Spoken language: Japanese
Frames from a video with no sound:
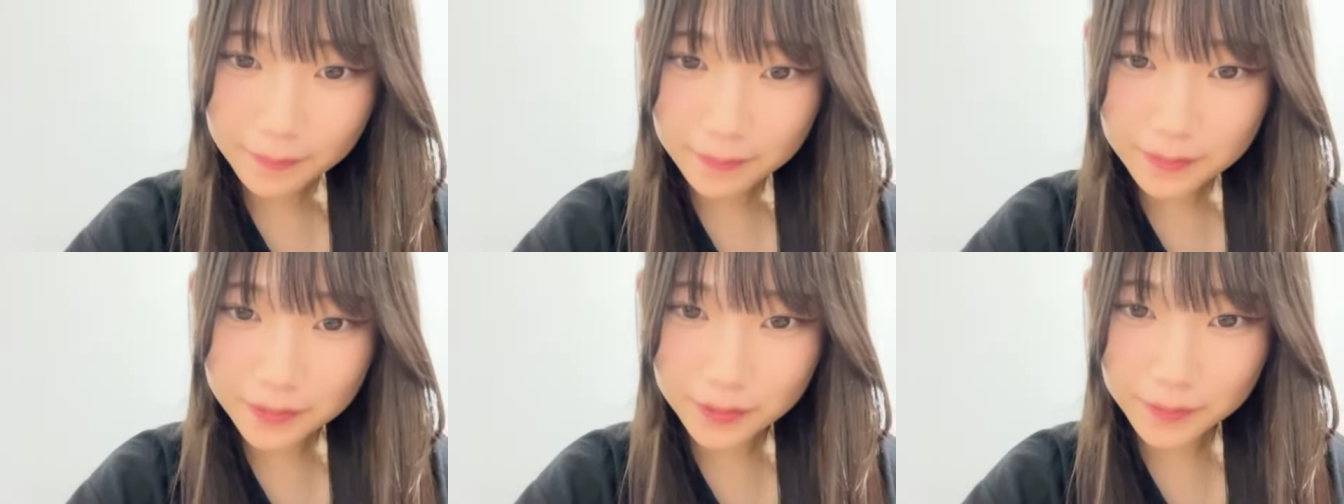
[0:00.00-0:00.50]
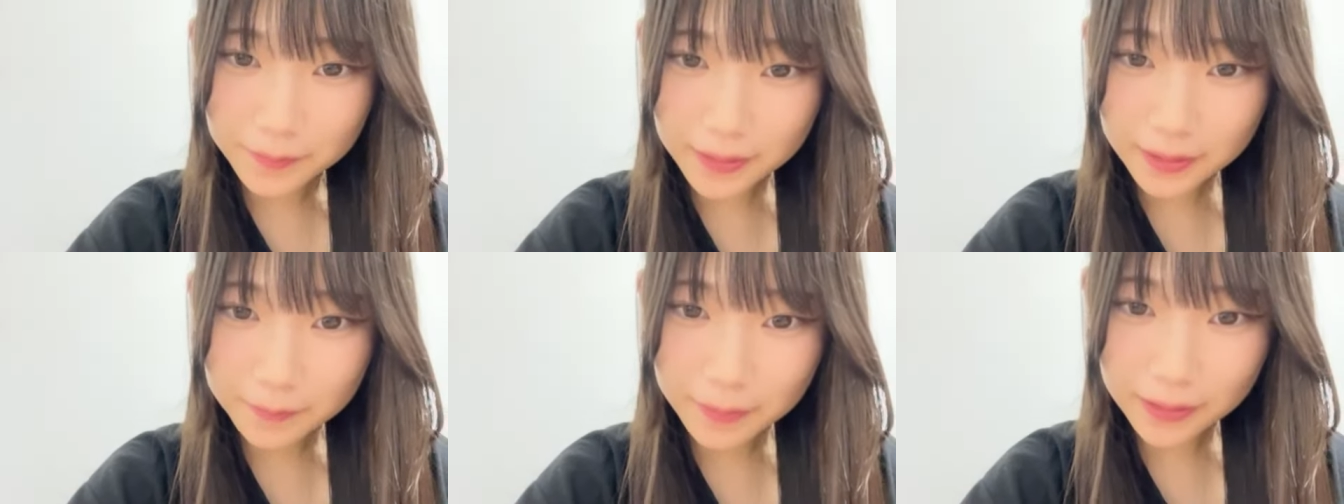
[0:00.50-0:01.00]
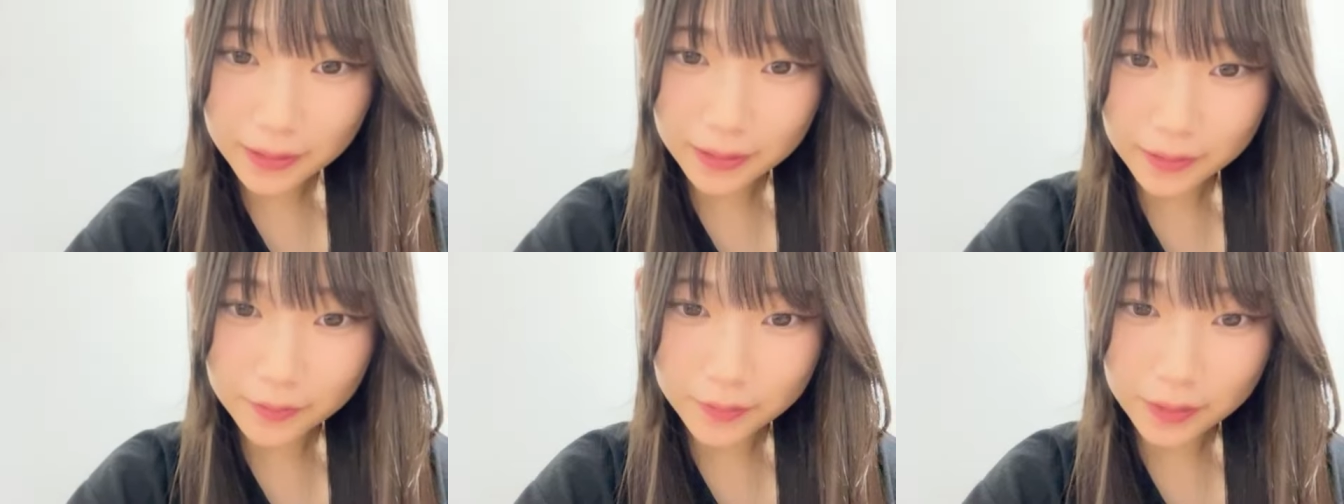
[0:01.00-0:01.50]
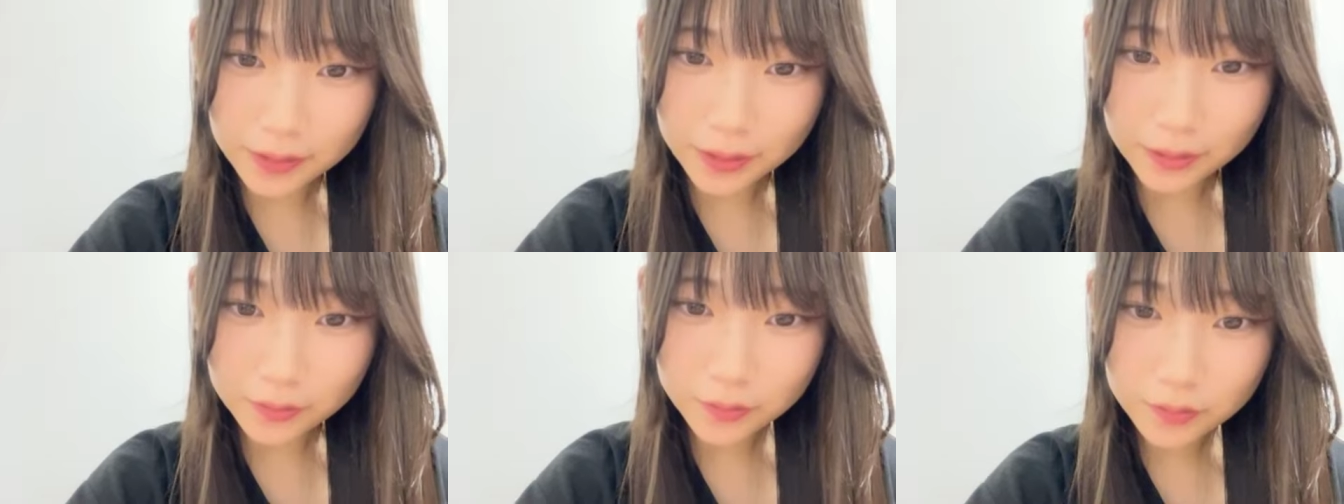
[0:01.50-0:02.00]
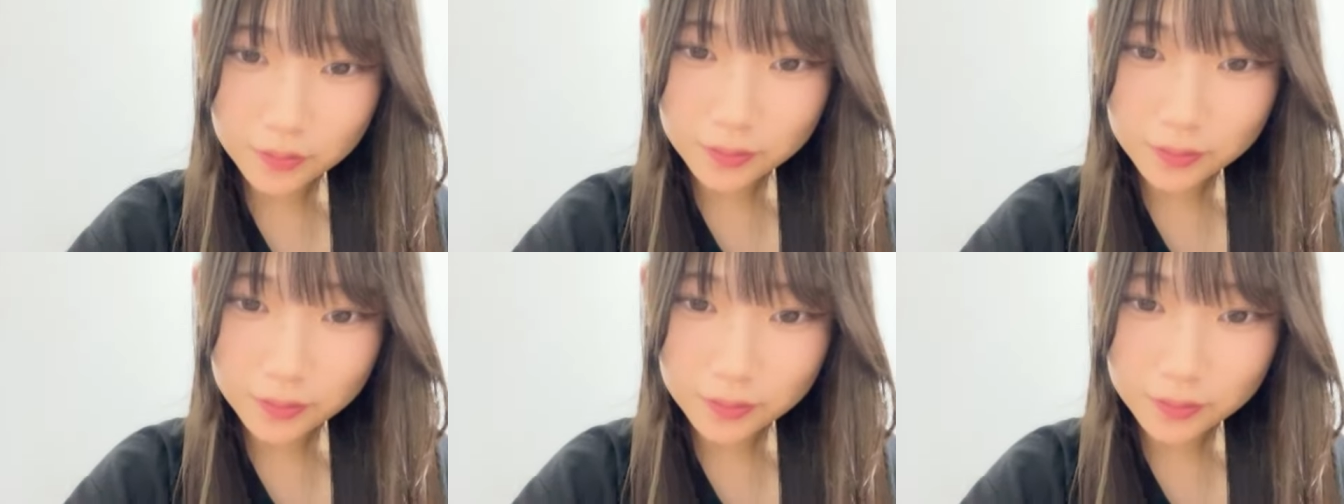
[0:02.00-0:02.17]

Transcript: すごいみんな待っててくれたの